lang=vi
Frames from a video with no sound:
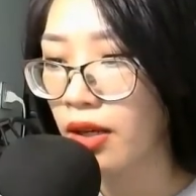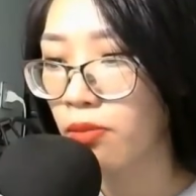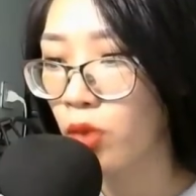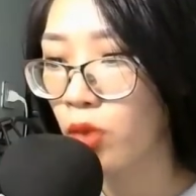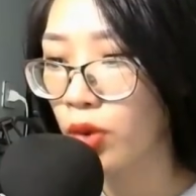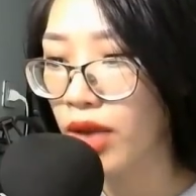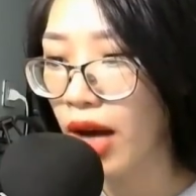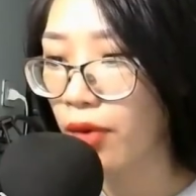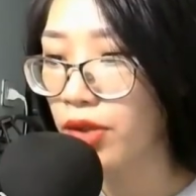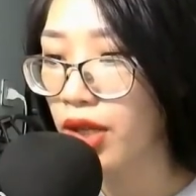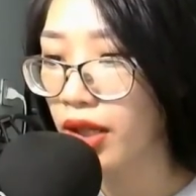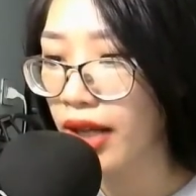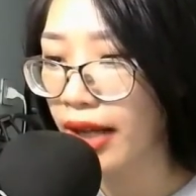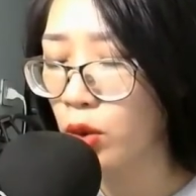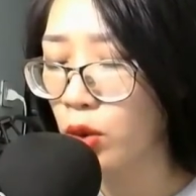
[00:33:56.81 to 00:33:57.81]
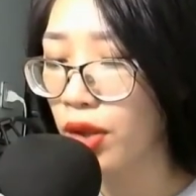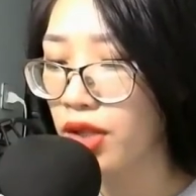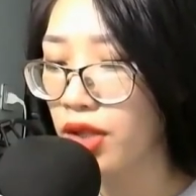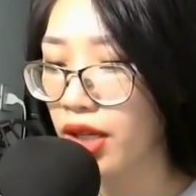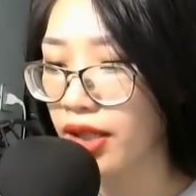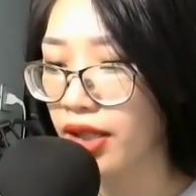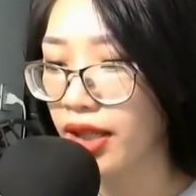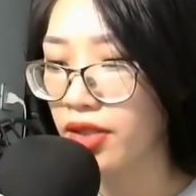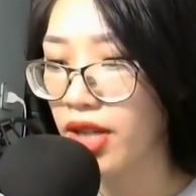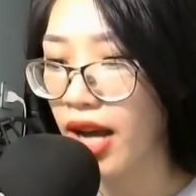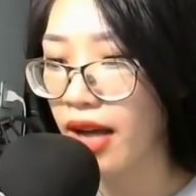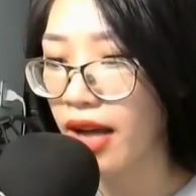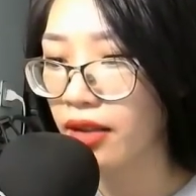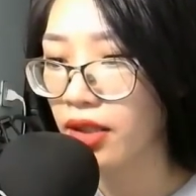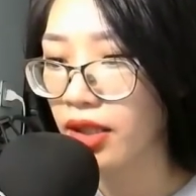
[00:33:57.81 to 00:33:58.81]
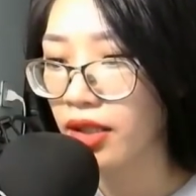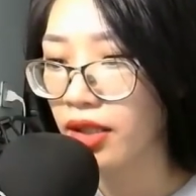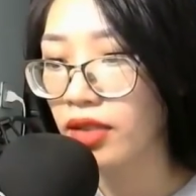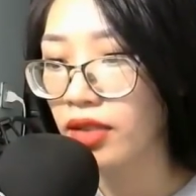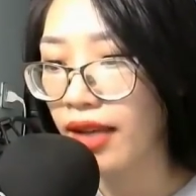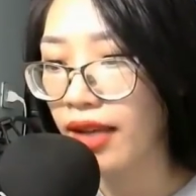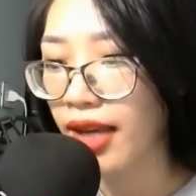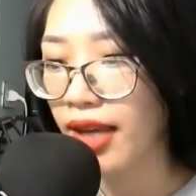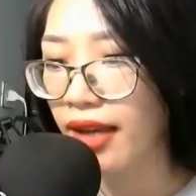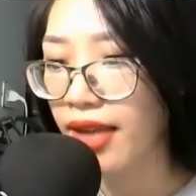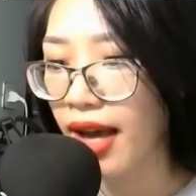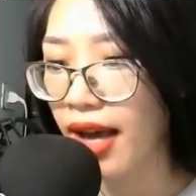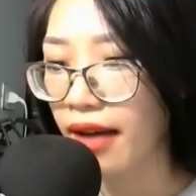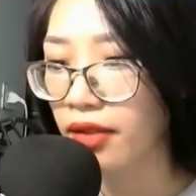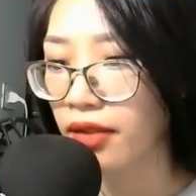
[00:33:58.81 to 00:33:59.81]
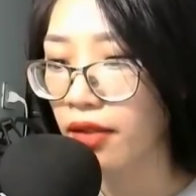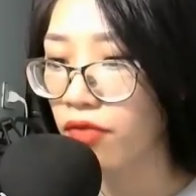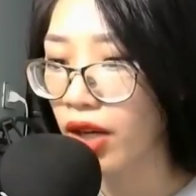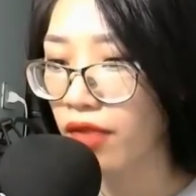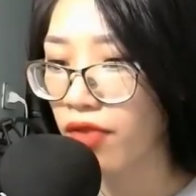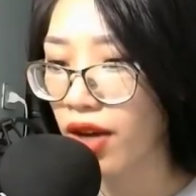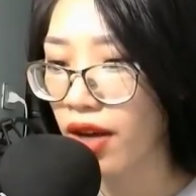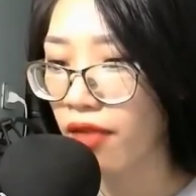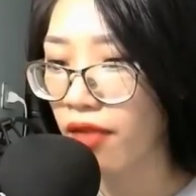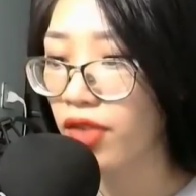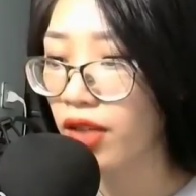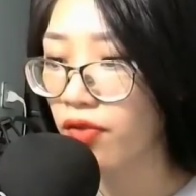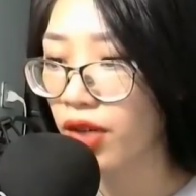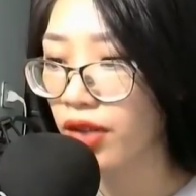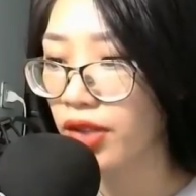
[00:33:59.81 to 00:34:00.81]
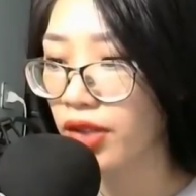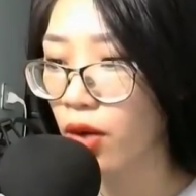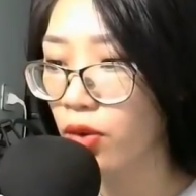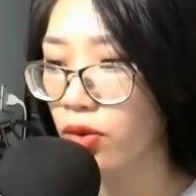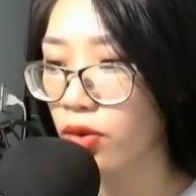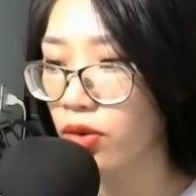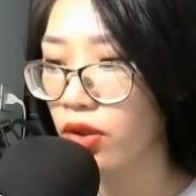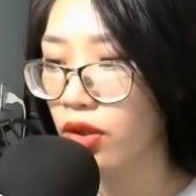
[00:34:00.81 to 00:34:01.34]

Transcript: Một đạo nhân ảnh quỷ dị hiện ra, tay nhẹ nhàng vẫy về phía viên châu.